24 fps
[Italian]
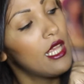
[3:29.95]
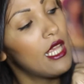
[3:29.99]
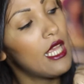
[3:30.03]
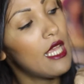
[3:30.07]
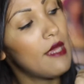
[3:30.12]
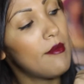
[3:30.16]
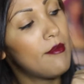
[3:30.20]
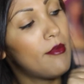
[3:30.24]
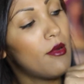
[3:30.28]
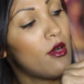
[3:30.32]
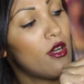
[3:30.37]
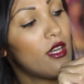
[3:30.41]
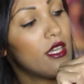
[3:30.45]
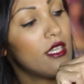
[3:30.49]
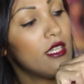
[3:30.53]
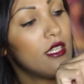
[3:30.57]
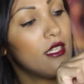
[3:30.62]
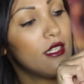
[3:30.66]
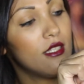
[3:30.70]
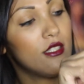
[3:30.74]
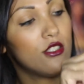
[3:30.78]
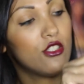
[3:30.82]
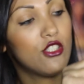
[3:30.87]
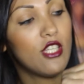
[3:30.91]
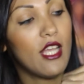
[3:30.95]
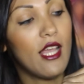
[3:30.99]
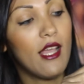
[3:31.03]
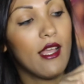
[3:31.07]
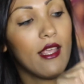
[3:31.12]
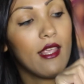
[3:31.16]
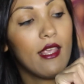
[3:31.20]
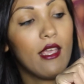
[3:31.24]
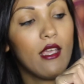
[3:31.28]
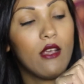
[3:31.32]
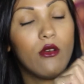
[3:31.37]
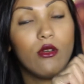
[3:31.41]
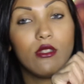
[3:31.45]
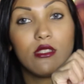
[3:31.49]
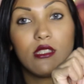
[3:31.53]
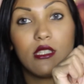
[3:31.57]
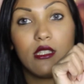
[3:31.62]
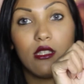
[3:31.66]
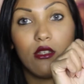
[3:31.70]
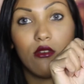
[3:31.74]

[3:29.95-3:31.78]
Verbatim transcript: e poi c'è anche questa